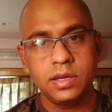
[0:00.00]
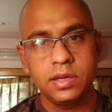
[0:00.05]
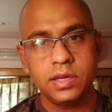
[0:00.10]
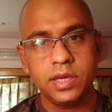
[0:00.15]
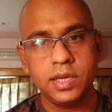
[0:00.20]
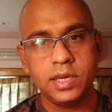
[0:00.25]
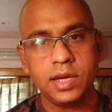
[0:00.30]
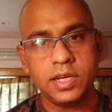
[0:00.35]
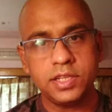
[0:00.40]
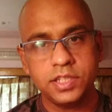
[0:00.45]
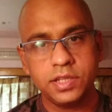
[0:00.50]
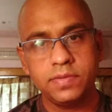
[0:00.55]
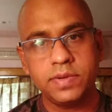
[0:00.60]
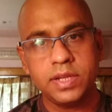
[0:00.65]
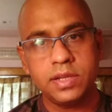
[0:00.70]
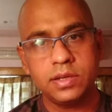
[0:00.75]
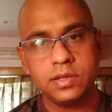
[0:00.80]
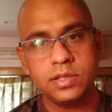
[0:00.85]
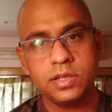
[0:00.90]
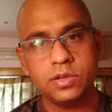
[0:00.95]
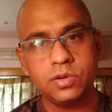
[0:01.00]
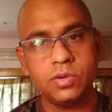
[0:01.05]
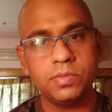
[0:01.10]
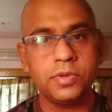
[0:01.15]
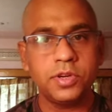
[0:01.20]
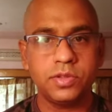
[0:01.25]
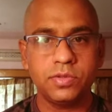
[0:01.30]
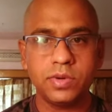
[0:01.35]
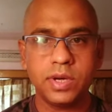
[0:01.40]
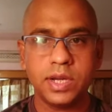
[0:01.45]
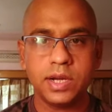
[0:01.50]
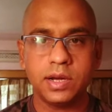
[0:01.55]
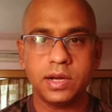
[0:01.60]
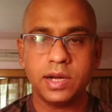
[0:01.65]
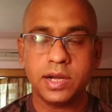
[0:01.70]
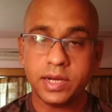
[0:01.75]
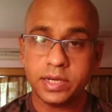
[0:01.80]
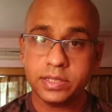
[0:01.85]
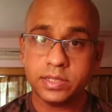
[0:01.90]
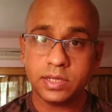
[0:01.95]
कि आशीर्वाद नर्सिंग होम के द्वारा
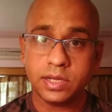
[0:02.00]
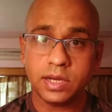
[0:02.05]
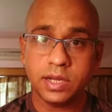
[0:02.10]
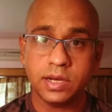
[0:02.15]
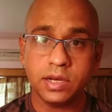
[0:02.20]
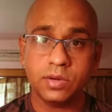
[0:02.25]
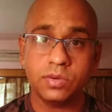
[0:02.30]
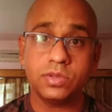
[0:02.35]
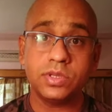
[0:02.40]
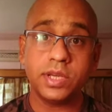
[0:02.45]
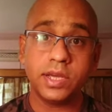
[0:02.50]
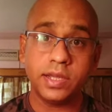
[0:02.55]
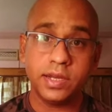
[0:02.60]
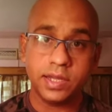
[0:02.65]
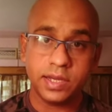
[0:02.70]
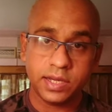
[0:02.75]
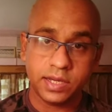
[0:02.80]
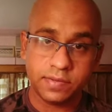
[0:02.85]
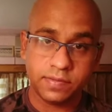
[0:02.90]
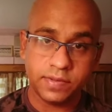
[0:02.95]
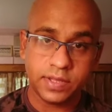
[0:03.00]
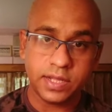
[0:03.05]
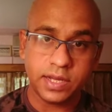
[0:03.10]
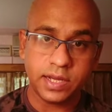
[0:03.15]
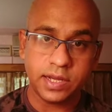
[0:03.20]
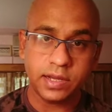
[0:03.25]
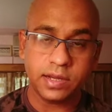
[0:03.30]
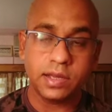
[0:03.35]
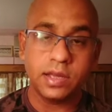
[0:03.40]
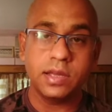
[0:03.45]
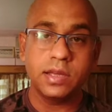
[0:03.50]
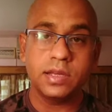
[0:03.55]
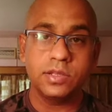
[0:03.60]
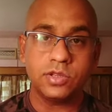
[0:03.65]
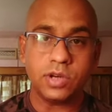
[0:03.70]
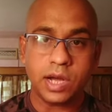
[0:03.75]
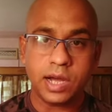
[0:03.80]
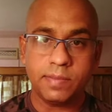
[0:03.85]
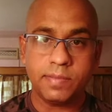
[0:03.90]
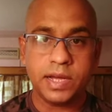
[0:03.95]
हर साल उस एरिया के विधायक
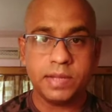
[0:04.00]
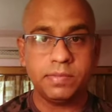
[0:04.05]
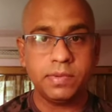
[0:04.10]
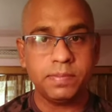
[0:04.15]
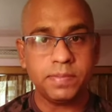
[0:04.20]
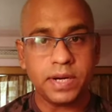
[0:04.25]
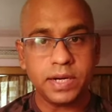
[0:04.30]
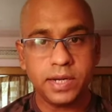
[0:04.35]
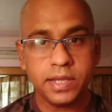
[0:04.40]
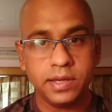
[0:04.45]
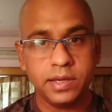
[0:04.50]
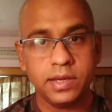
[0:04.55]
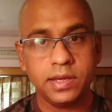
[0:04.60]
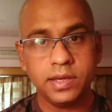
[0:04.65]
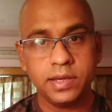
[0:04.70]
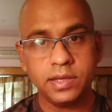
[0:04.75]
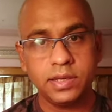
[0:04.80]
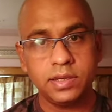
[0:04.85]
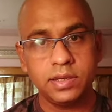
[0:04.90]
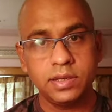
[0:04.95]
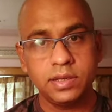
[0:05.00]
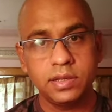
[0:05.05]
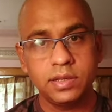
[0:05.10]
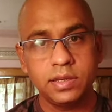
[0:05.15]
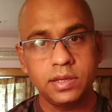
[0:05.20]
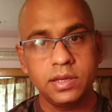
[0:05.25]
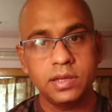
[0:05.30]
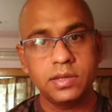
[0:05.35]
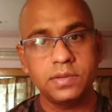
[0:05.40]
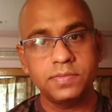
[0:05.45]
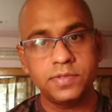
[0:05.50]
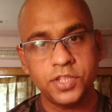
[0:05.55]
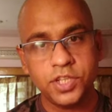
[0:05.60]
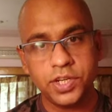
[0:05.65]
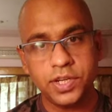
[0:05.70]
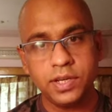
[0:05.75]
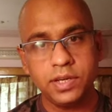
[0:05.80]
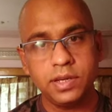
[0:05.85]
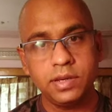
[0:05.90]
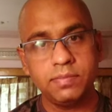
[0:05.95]
जो आम आदमी पार्टी के हैं
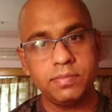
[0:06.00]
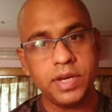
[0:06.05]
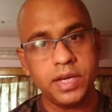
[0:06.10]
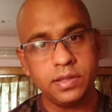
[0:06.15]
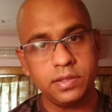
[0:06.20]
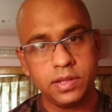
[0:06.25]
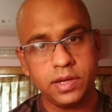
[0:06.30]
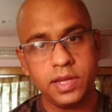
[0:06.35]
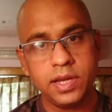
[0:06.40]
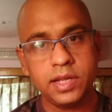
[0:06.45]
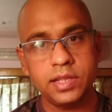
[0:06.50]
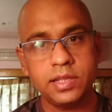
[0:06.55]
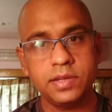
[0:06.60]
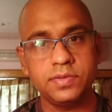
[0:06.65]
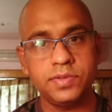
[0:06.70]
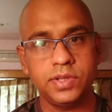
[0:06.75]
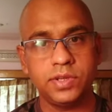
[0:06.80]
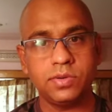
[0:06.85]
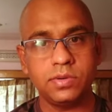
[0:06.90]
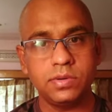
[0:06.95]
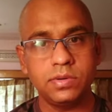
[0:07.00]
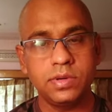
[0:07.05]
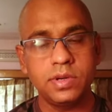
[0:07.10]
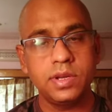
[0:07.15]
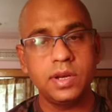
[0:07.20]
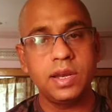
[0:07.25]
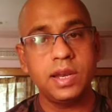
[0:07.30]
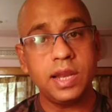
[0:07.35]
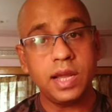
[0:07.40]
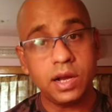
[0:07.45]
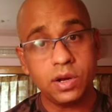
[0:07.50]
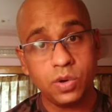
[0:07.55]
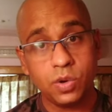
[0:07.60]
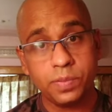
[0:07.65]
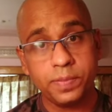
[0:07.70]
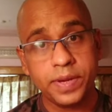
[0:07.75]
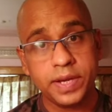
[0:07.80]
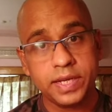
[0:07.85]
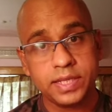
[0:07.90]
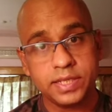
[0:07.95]
श्री महेंद्र यादव जी को लाखों
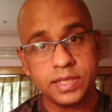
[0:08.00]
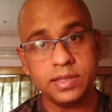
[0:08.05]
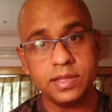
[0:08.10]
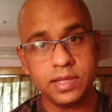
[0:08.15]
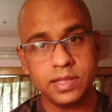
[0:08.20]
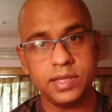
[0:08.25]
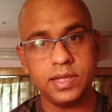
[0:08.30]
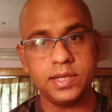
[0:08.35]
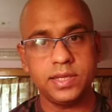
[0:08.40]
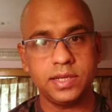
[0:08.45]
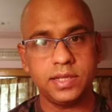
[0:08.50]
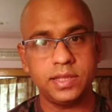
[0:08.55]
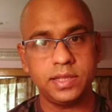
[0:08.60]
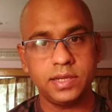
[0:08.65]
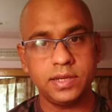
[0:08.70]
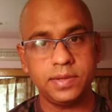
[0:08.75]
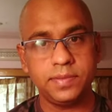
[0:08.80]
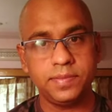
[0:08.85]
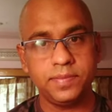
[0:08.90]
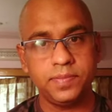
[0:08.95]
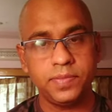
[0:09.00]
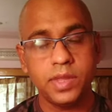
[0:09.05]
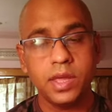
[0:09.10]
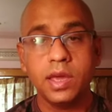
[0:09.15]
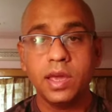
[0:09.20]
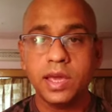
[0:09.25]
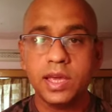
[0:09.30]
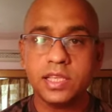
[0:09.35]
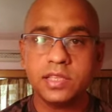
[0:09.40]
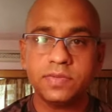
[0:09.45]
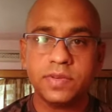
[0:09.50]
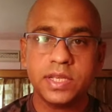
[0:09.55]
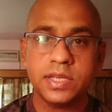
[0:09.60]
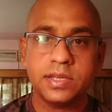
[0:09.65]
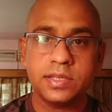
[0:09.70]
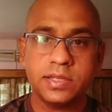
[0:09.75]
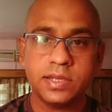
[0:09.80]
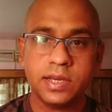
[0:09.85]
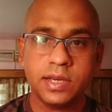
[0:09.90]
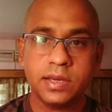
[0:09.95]
रुपए का चंदा दिया जाता है इस
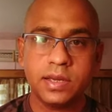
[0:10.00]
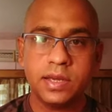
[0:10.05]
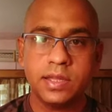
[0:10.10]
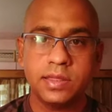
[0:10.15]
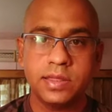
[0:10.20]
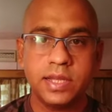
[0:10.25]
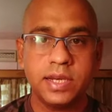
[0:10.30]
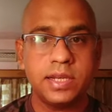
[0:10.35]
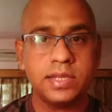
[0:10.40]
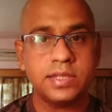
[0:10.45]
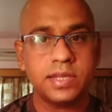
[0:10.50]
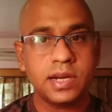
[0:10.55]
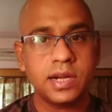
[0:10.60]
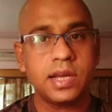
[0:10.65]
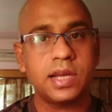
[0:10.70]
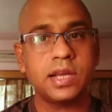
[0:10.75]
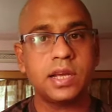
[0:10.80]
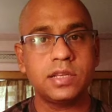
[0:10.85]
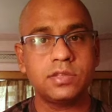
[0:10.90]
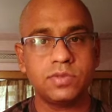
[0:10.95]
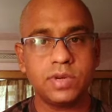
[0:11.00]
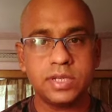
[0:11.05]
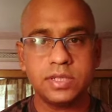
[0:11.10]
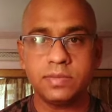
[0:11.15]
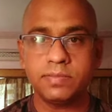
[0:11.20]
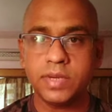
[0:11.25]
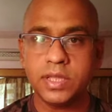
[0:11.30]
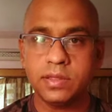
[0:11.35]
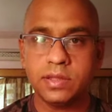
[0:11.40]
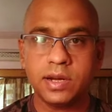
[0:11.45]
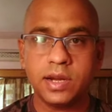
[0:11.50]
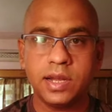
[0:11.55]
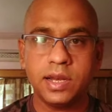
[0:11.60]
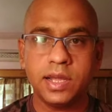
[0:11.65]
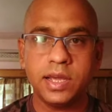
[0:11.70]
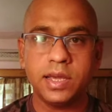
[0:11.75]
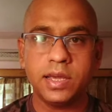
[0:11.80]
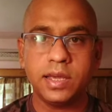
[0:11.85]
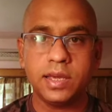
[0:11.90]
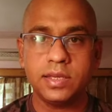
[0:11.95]
वजह से दिल्ली सरकार का स्वास्थ्य
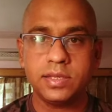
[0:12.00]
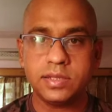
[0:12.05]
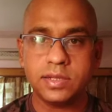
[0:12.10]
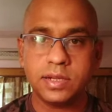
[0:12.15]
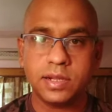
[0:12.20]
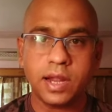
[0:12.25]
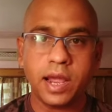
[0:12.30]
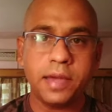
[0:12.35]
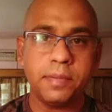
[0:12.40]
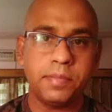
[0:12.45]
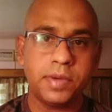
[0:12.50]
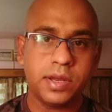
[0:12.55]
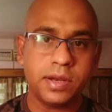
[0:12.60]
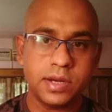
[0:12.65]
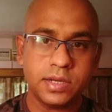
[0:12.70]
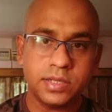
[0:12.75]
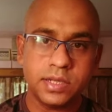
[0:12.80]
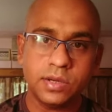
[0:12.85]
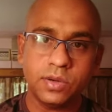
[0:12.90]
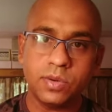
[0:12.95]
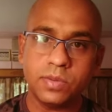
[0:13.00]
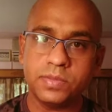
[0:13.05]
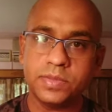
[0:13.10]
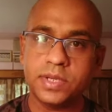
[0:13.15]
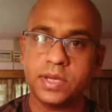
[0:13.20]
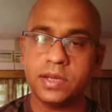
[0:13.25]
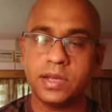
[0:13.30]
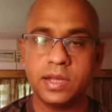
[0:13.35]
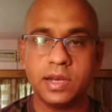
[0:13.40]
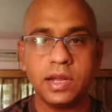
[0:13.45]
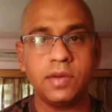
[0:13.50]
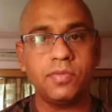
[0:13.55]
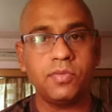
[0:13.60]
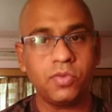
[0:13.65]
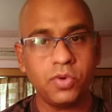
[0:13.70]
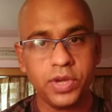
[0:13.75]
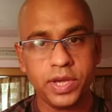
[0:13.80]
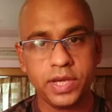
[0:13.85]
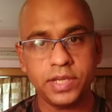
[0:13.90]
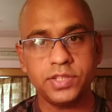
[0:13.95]
मंत्रालय इस टाइप के नर्सिंग होम्स के खिलाफ
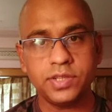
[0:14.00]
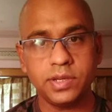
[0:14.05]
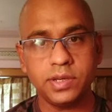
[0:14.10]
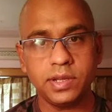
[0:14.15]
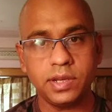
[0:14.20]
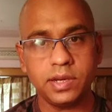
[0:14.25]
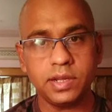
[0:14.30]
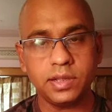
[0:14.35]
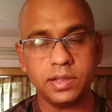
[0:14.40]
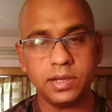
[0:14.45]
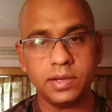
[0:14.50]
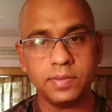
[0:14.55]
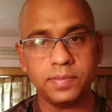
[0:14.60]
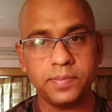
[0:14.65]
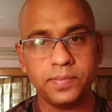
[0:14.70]
कोई एक्शन नहीं लेता